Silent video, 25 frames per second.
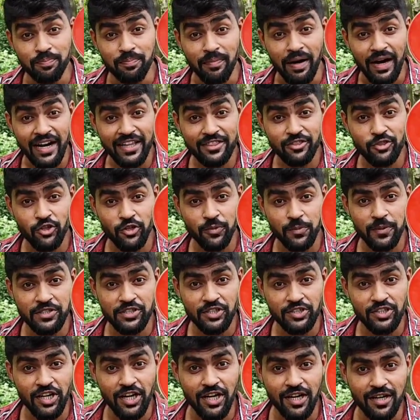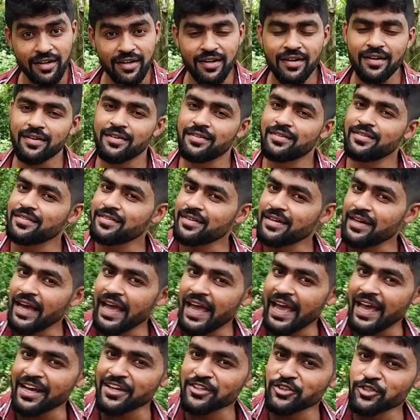মারাত্মক বিষধর
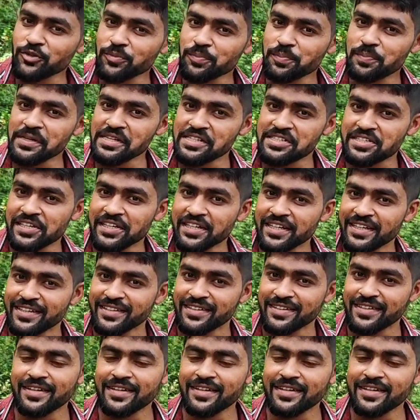একদম বিষহীন